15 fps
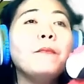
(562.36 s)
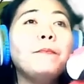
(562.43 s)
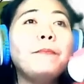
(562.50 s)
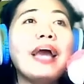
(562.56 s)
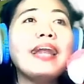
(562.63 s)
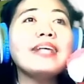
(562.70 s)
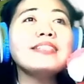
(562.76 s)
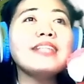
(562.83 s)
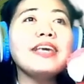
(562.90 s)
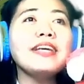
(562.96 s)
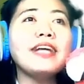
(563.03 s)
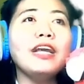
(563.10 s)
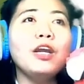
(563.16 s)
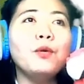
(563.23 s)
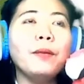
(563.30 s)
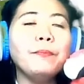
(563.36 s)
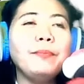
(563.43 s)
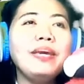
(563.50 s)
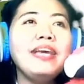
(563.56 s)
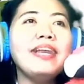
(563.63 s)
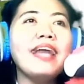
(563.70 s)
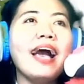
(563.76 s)
Para sa ikalawang
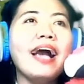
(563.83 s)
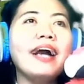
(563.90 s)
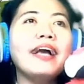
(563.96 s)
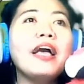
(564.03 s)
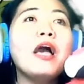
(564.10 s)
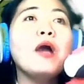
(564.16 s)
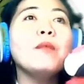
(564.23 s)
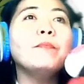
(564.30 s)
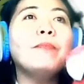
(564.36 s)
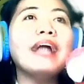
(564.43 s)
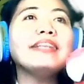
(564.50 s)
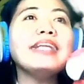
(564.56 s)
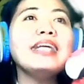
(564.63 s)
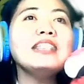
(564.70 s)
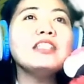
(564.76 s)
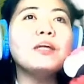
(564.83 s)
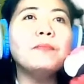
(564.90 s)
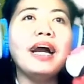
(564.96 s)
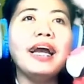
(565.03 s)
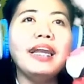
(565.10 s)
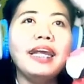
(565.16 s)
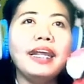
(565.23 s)
bilang, batay sa
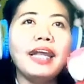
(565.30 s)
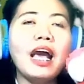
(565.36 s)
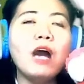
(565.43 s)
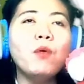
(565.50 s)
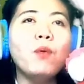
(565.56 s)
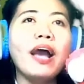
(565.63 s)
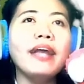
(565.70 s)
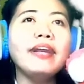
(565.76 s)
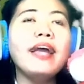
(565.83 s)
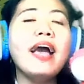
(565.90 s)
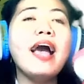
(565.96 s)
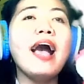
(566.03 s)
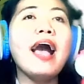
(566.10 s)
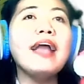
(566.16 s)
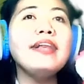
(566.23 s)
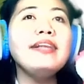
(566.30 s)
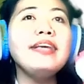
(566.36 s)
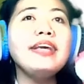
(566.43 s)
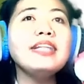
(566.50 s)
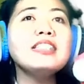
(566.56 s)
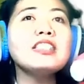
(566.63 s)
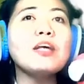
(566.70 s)
mga larawan,
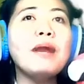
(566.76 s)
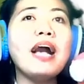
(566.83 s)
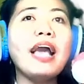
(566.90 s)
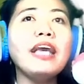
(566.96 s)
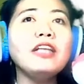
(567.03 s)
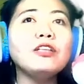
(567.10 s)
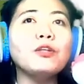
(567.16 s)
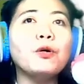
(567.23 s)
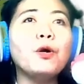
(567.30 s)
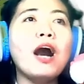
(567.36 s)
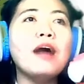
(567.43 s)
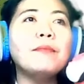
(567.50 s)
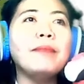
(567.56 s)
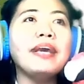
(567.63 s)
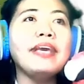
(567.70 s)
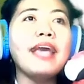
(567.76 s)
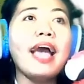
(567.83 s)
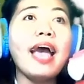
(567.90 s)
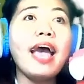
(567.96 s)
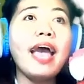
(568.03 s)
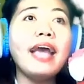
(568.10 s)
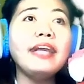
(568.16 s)
Alin sa mga ito ang may
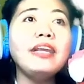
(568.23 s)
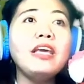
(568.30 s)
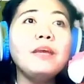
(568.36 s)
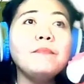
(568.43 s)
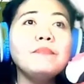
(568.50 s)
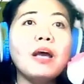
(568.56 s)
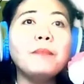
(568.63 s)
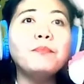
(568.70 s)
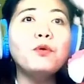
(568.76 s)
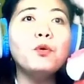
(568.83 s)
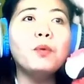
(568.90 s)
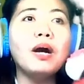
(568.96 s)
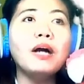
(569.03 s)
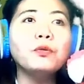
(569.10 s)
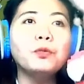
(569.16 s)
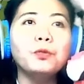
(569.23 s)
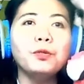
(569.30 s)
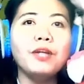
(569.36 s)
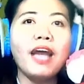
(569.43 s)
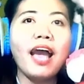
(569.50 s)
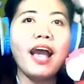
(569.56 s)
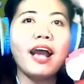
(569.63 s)
anim na buwang
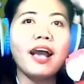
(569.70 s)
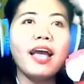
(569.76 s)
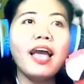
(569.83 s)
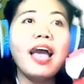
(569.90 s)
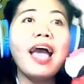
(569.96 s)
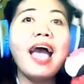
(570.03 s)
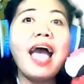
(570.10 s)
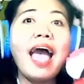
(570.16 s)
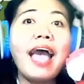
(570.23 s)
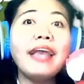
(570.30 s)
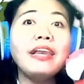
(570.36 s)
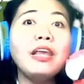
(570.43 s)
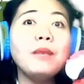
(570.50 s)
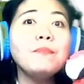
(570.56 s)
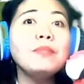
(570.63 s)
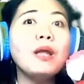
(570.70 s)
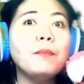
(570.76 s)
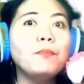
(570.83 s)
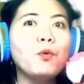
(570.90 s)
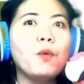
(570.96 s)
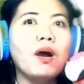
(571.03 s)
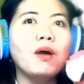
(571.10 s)
gulang? Anim na
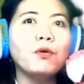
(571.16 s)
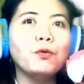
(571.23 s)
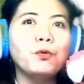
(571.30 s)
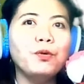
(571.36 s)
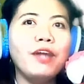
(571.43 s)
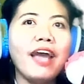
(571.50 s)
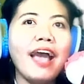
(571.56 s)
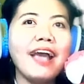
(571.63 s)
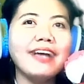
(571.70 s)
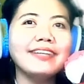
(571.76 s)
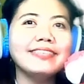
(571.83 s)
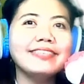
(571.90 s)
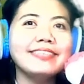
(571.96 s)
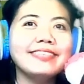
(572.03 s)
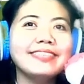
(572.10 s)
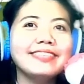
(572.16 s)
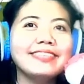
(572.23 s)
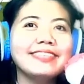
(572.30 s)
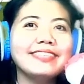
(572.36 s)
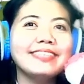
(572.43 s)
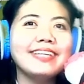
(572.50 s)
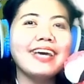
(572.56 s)
buwang gulang.
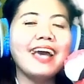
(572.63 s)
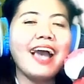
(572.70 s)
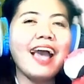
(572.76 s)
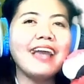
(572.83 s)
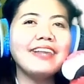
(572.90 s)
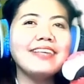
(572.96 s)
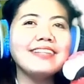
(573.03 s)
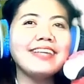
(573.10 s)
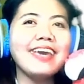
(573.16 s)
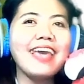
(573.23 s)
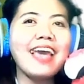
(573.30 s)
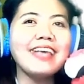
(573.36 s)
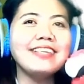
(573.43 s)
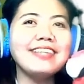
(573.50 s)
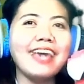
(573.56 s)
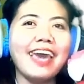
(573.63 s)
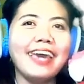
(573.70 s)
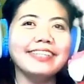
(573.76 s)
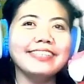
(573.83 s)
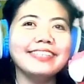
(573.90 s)
Alin kaya dyan?